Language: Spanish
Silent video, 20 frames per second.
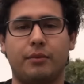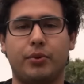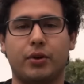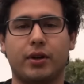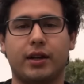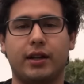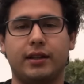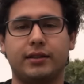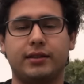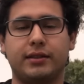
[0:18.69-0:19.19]

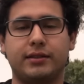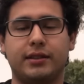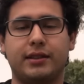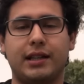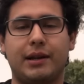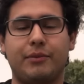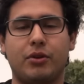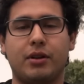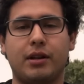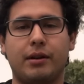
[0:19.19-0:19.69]
Porque
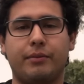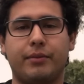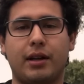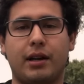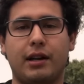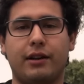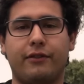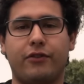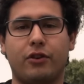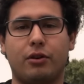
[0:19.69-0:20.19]
necesitamos
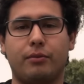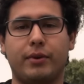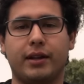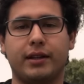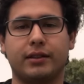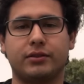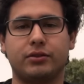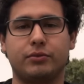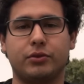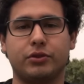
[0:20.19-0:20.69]
cambiar la forma en
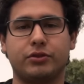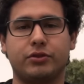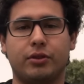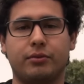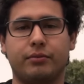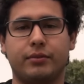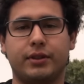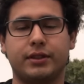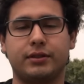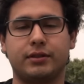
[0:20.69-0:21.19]
que somos
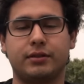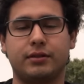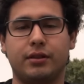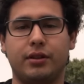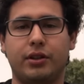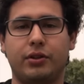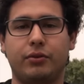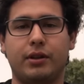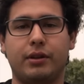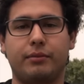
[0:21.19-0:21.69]
hombres,
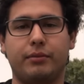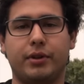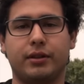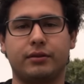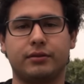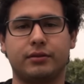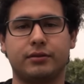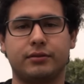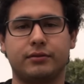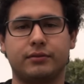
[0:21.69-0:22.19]
ni una
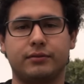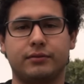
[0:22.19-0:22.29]
menos.